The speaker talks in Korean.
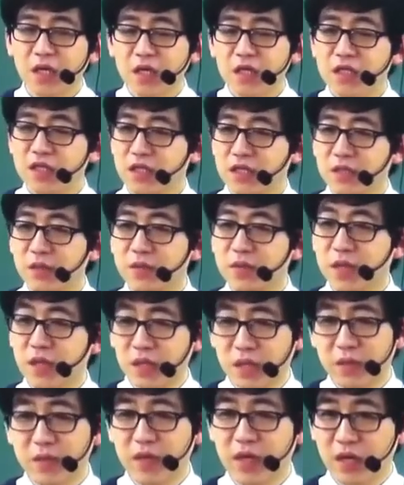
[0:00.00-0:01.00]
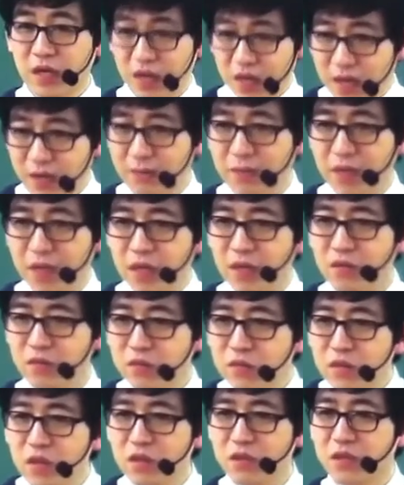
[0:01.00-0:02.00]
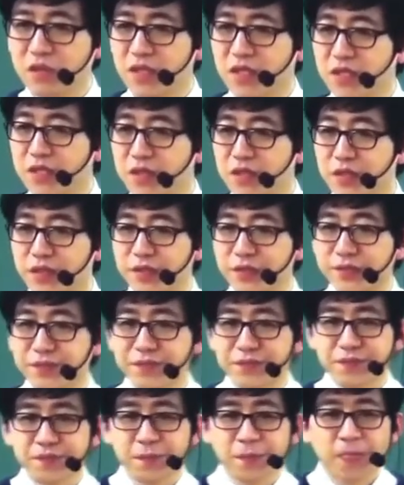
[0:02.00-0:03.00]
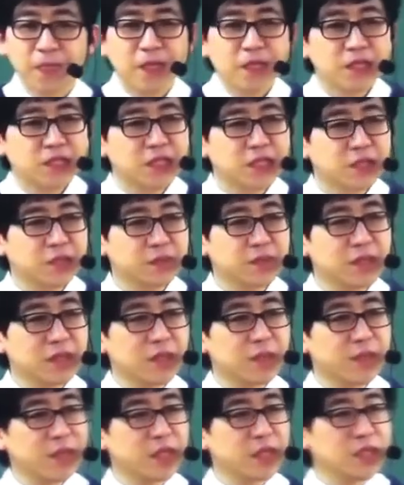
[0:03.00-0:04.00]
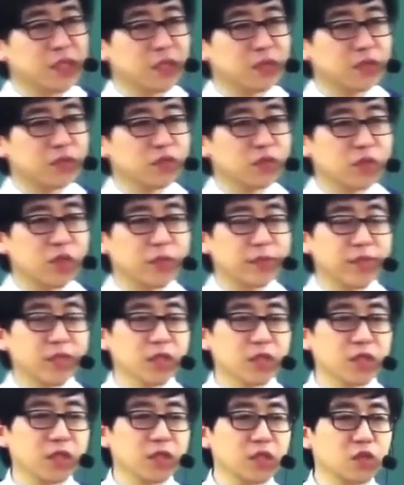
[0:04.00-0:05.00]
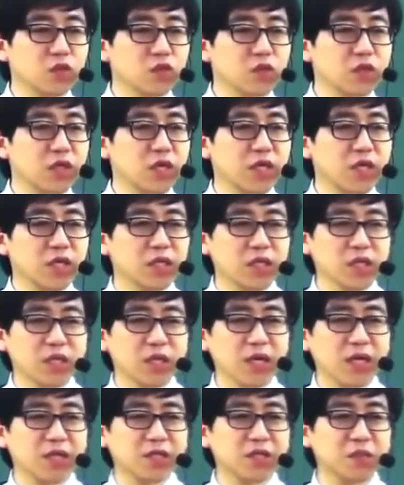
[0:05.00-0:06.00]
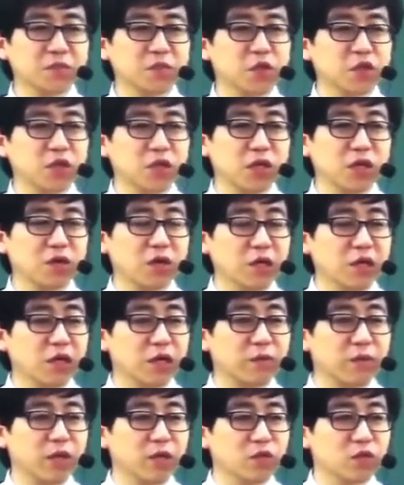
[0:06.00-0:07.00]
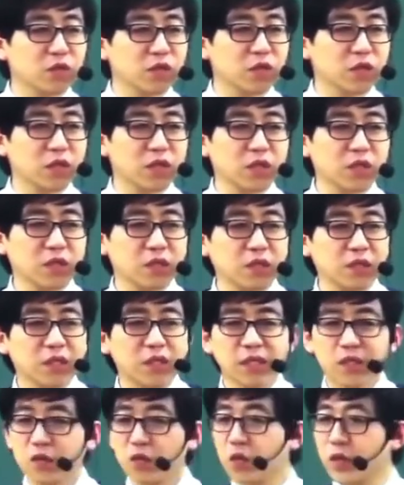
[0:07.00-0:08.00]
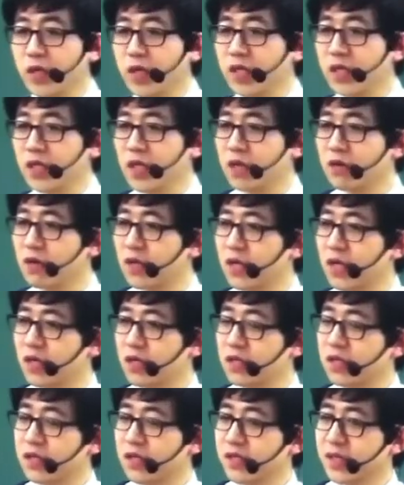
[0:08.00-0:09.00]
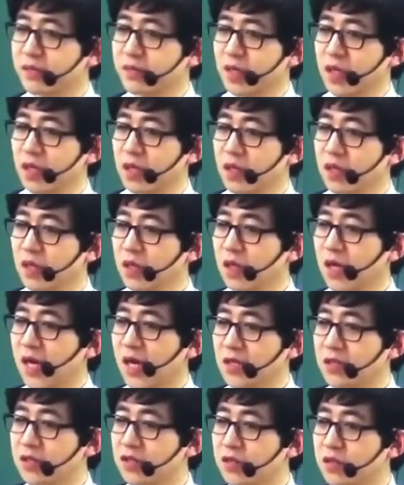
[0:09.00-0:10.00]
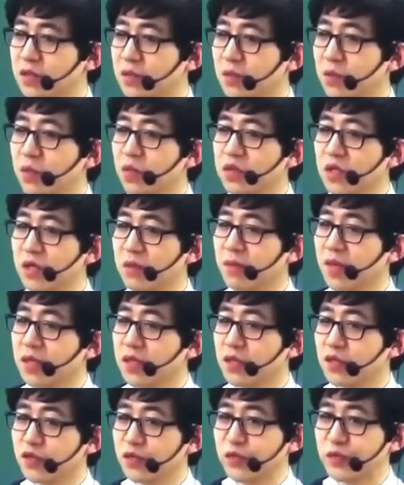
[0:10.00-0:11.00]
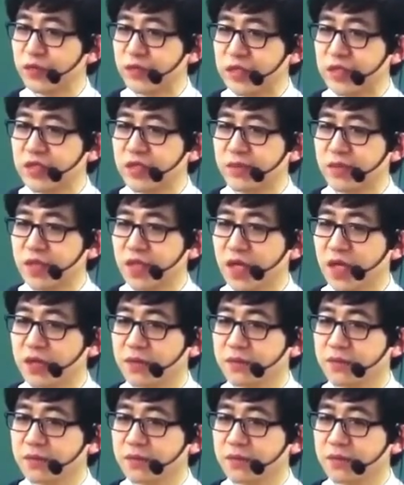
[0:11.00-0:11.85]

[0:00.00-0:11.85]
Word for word: 직접 상대방이 한 발 물러선다는 거죠. 직접 상대방이 싸워준다면 그 뒤에 있는 간접적 이해관계를 맺고 있는 동일한 이해관계에 있는 제삼자는 안전을 보장받을 수 있습니다.